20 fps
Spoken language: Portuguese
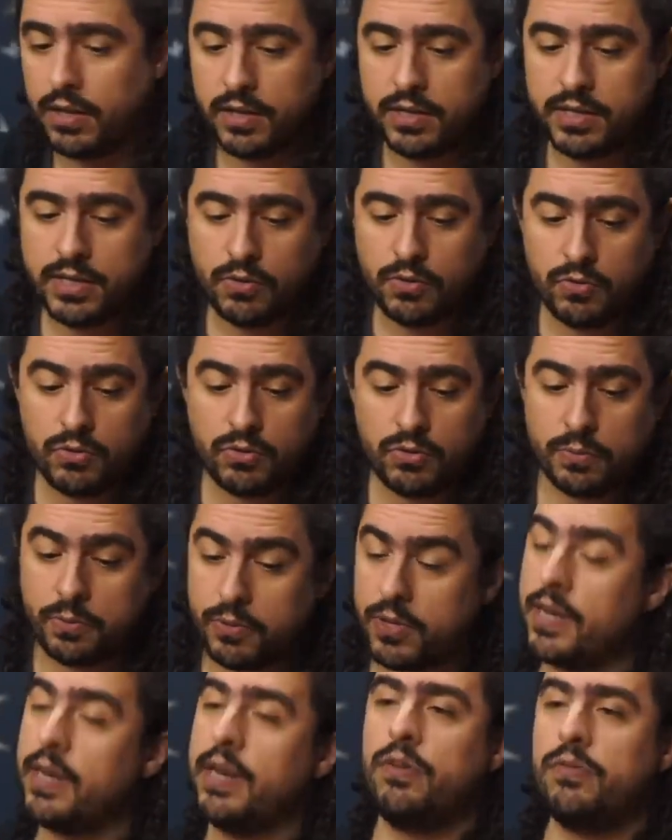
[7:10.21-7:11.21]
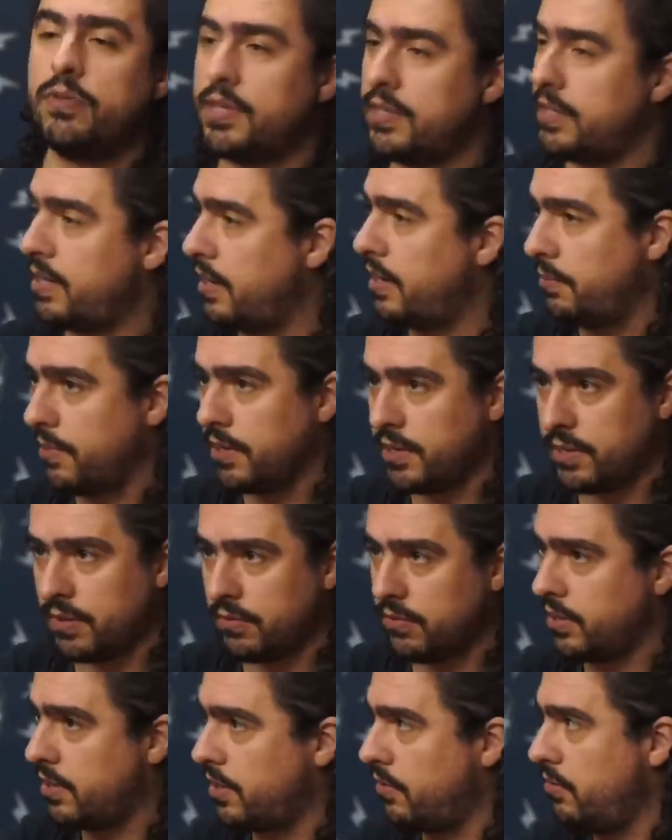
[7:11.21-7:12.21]
Segundo, porque não necessariamente
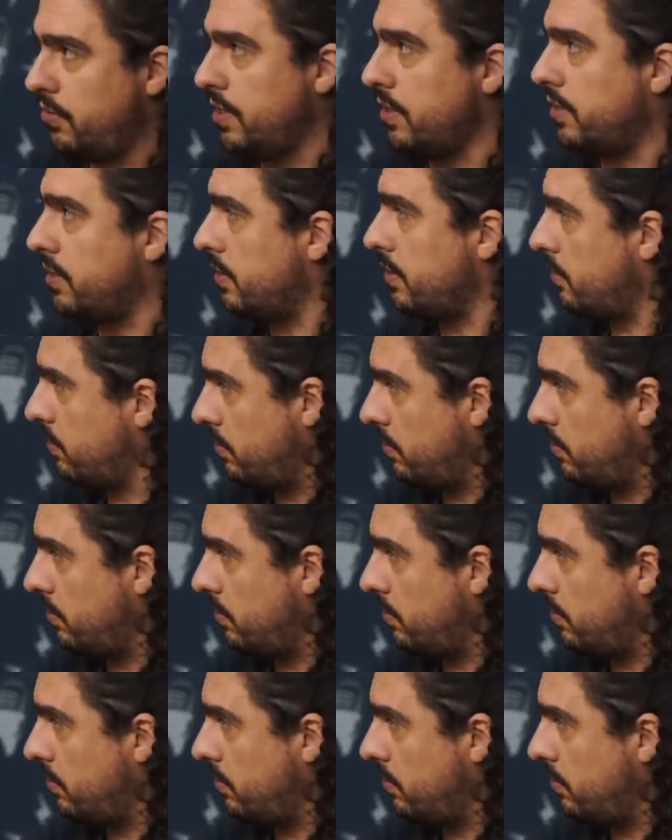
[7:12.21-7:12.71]
são antagonistas.